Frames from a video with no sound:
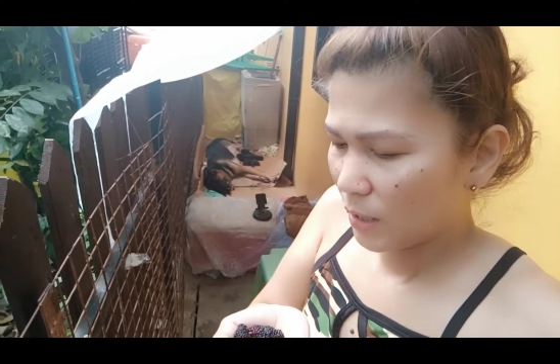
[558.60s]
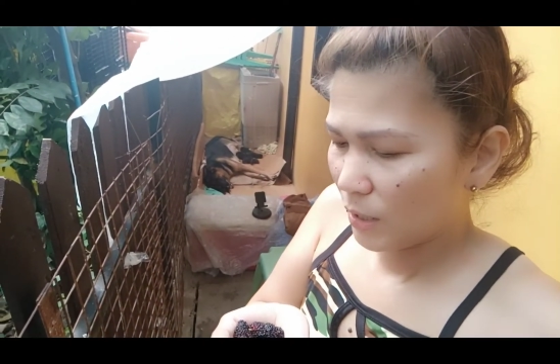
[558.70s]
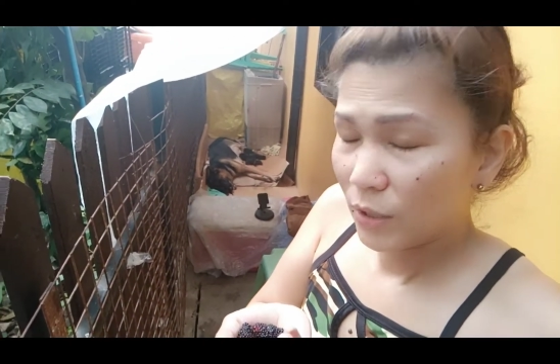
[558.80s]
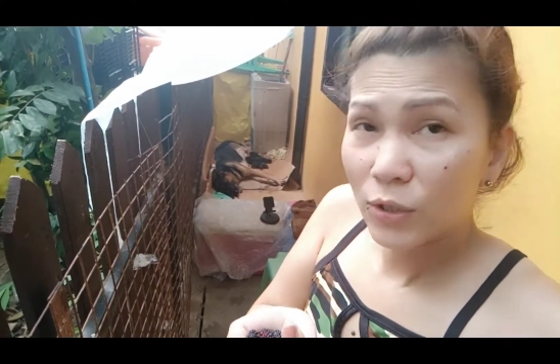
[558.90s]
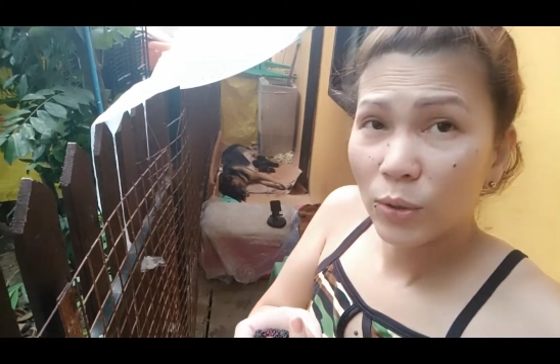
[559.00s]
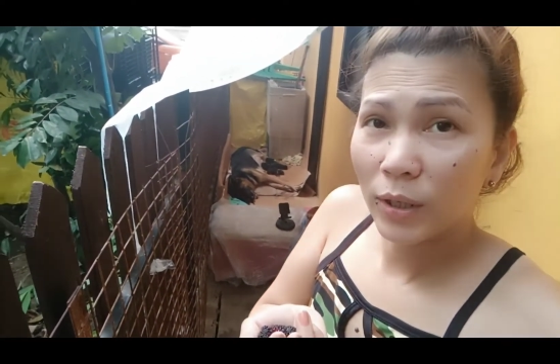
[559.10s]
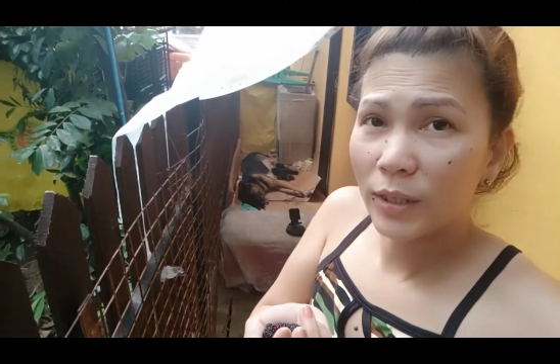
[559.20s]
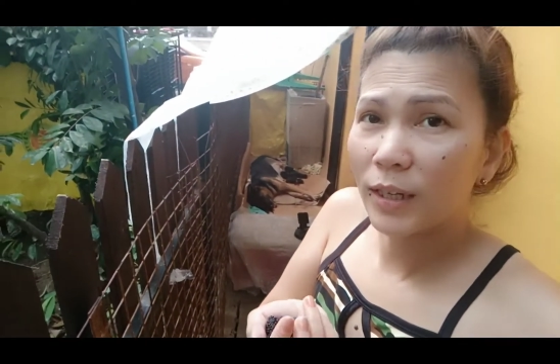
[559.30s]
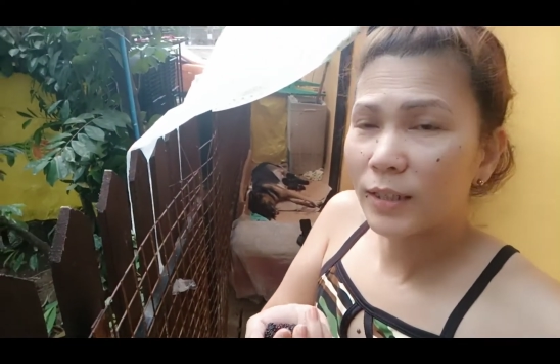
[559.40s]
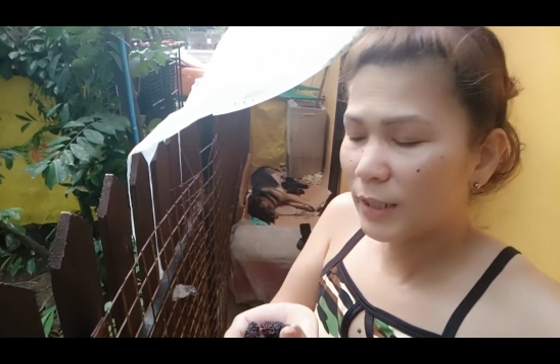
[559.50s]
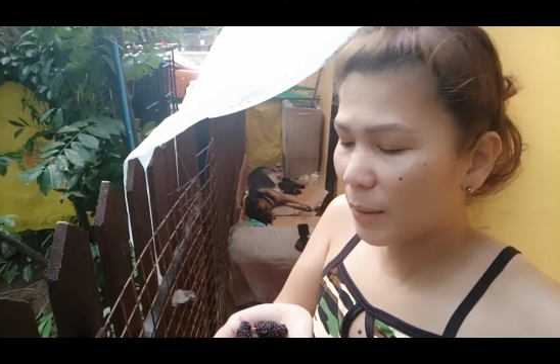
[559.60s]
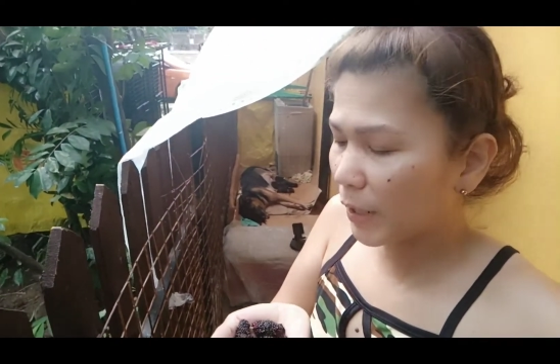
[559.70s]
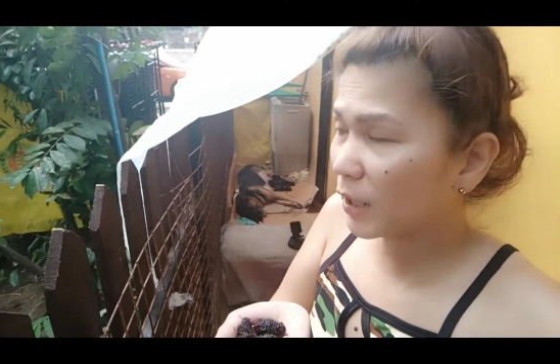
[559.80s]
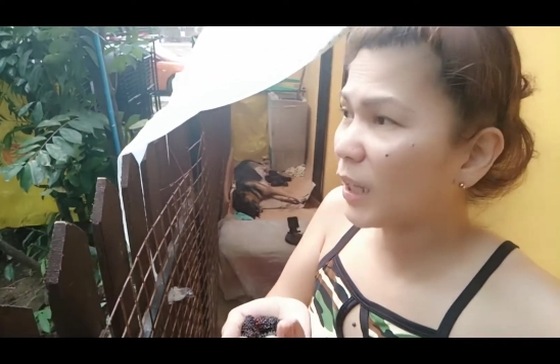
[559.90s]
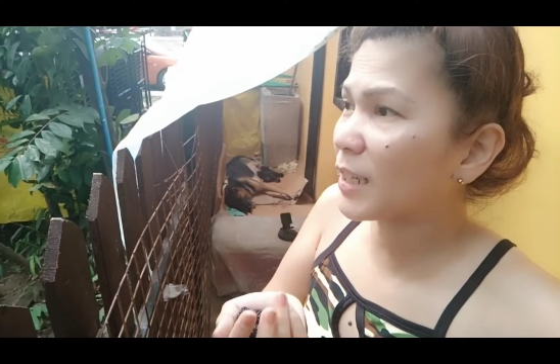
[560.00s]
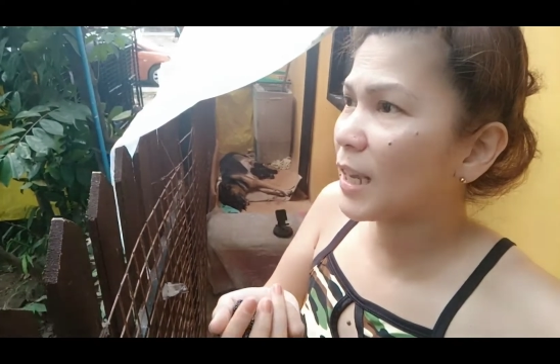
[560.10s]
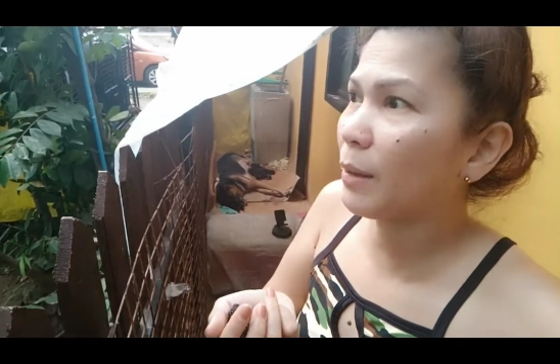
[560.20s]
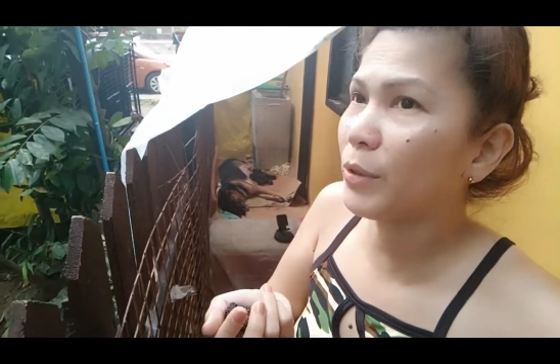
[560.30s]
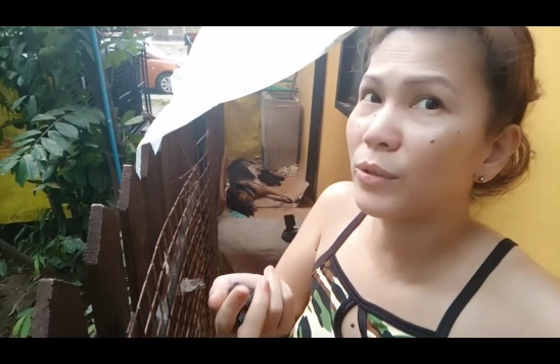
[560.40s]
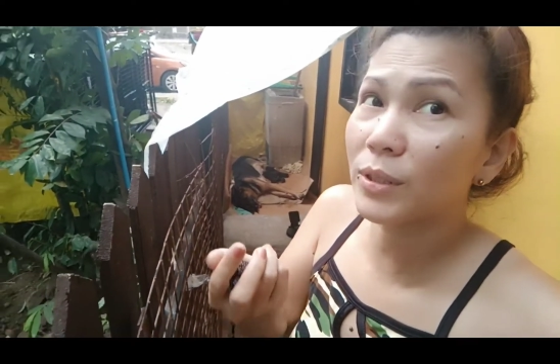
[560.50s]
So, ayan. Eh, syempre, ang ganda kasi, alam mo
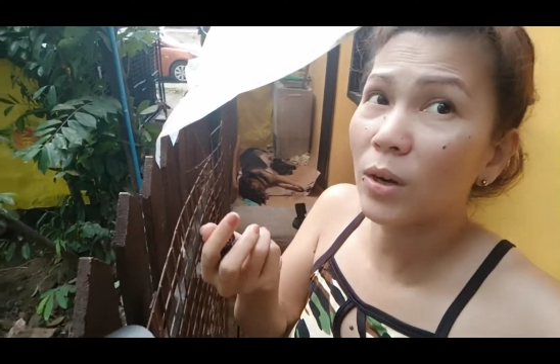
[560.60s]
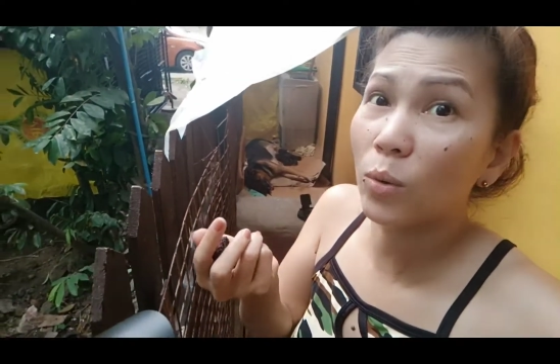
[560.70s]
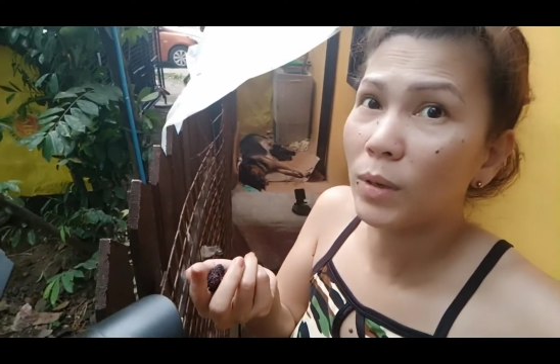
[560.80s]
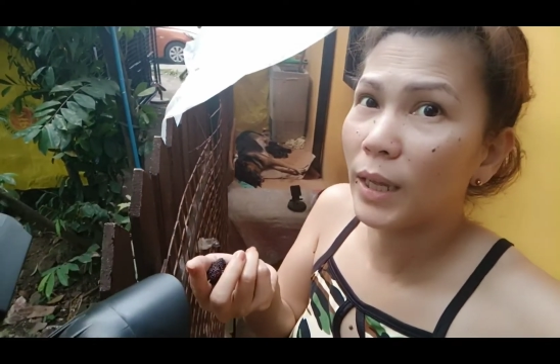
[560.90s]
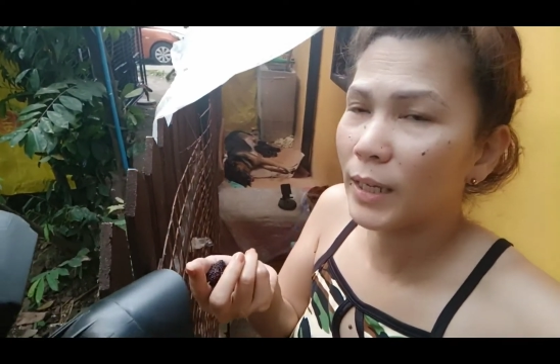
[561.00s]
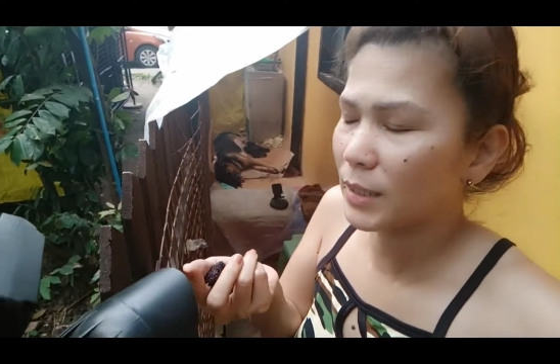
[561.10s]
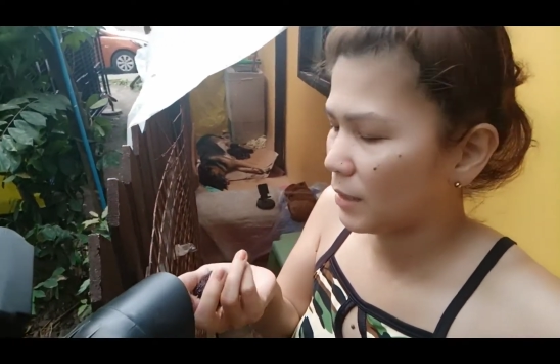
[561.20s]
yung sa homeless,